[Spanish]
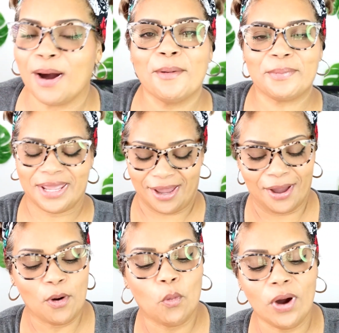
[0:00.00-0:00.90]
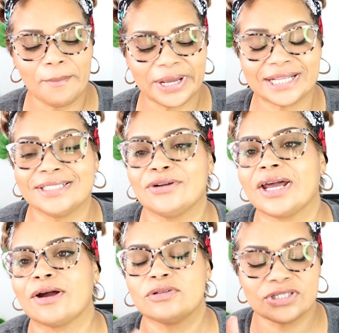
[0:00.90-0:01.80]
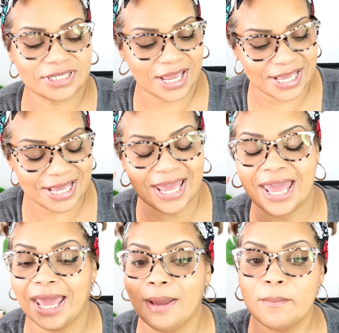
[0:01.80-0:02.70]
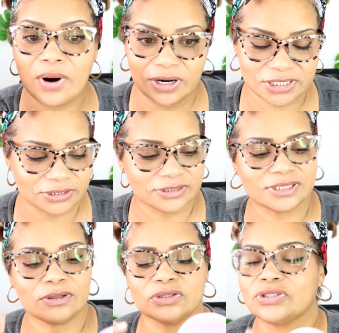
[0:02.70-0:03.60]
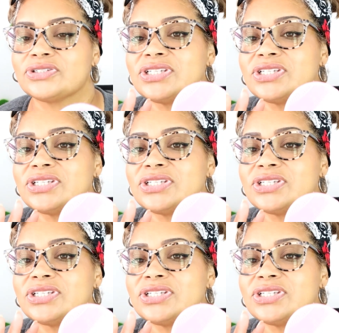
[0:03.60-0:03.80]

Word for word: vamos para allá. Un aparatito que conseguí en Marshalls, costó